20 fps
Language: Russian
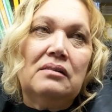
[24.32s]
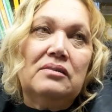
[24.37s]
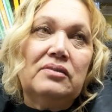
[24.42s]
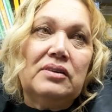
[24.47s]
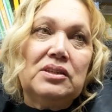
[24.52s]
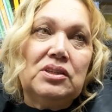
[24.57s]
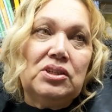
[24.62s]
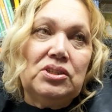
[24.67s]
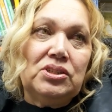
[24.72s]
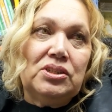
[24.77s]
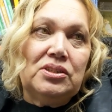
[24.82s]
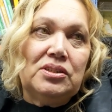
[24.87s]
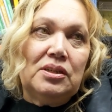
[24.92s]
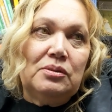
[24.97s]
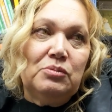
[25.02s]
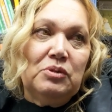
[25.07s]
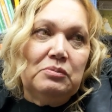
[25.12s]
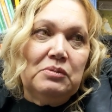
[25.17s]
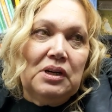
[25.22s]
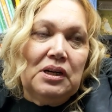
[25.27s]
В
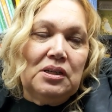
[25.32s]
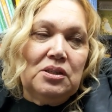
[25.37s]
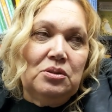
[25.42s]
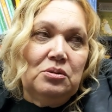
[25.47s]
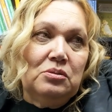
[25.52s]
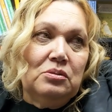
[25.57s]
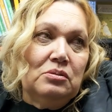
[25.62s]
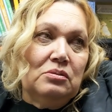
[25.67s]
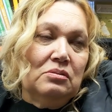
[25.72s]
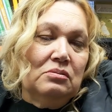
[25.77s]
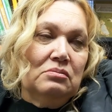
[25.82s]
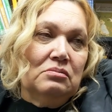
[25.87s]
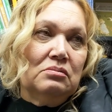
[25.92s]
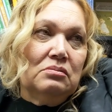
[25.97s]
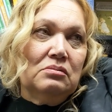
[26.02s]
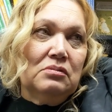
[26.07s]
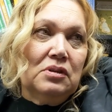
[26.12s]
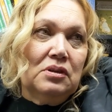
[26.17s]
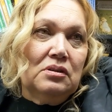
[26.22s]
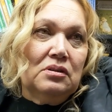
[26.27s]
2007 году,
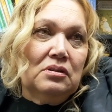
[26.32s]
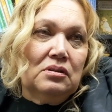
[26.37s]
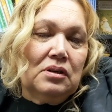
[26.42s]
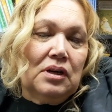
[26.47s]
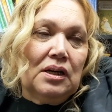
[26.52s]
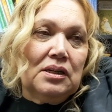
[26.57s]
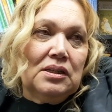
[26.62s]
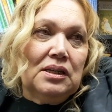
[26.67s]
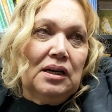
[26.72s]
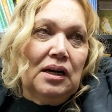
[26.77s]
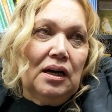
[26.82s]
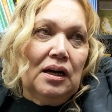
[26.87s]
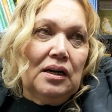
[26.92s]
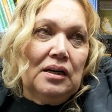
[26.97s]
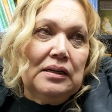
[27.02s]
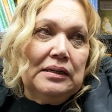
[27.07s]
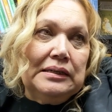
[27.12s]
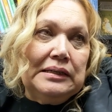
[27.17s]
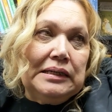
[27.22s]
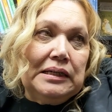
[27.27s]
но
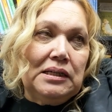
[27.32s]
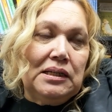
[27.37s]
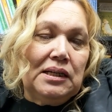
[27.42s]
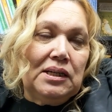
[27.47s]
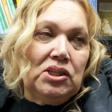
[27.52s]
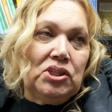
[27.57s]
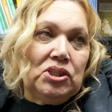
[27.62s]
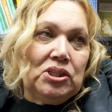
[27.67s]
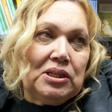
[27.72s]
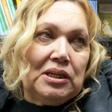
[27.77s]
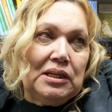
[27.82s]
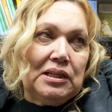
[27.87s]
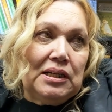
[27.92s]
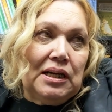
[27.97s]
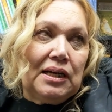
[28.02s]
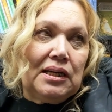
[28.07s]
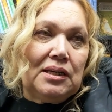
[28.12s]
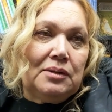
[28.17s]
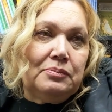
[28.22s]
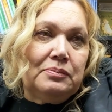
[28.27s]
когда экологический
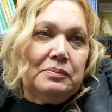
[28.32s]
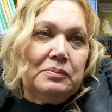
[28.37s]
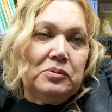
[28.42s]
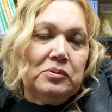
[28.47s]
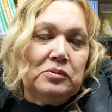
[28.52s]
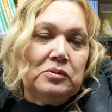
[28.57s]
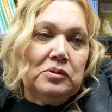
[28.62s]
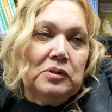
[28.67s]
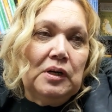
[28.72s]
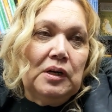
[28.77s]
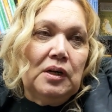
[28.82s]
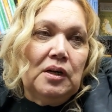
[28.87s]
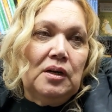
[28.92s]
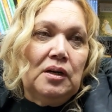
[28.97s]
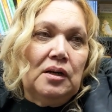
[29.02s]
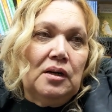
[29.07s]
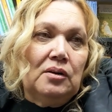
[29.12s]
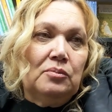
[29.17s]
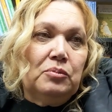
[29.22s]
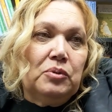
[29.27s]
лагерь по,
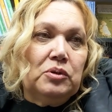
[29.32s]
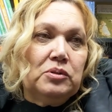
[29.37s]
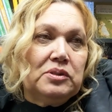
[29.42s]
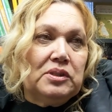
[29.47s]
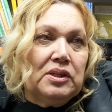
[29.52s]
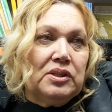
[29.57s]
по,